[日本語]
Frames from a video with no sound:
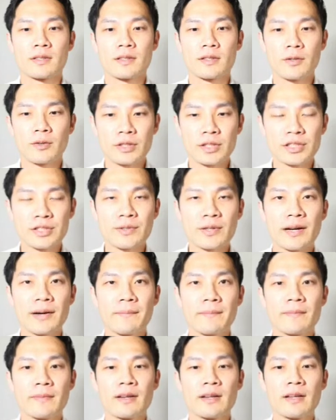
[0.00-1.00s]
こんにち
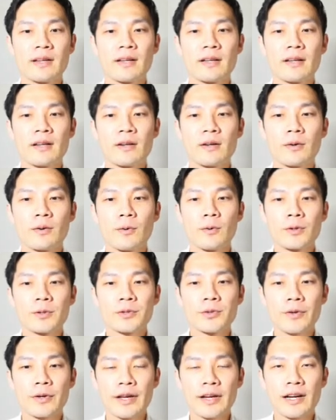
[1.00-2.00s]
は。
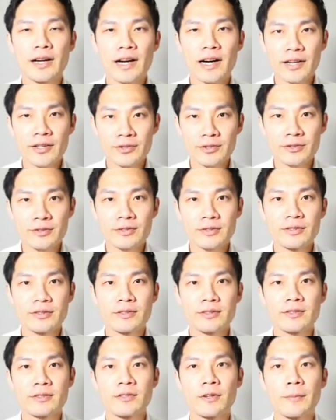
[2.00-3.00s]
恐れがある
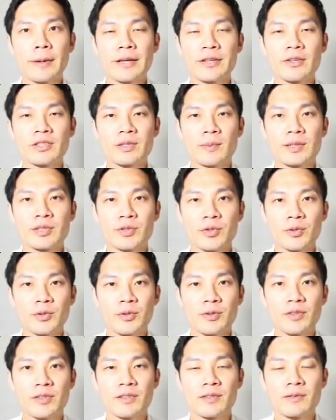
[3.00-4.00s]
を勉強しま
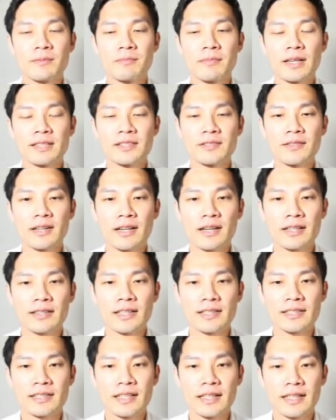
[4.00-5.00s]
しょう。まずは
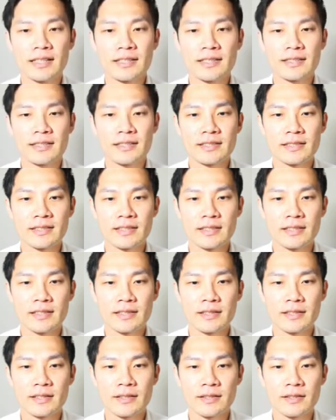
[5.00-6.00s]
形です。
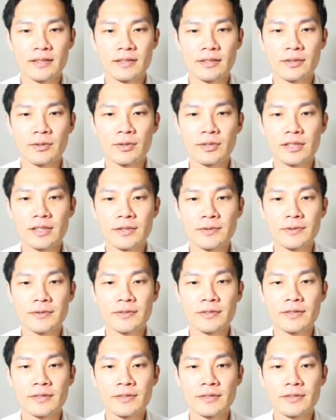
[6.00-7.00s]
動詞普
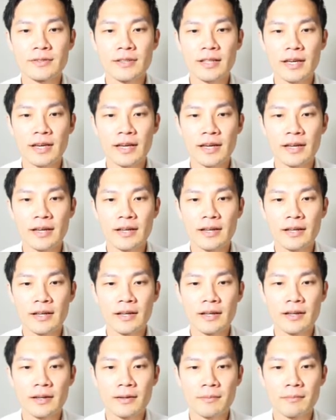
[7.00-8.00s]
通形、
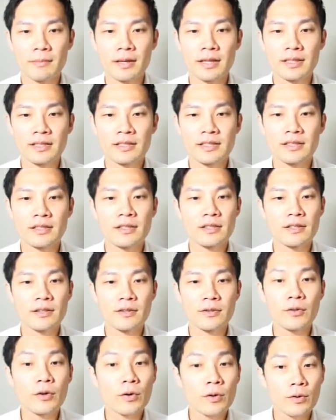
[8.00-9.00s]
名詞
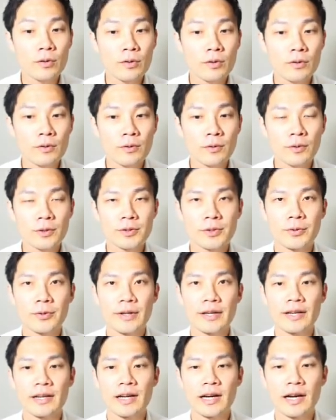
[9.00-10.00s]
の恐
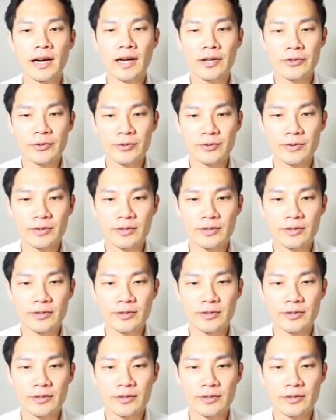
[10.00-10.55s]
れがある。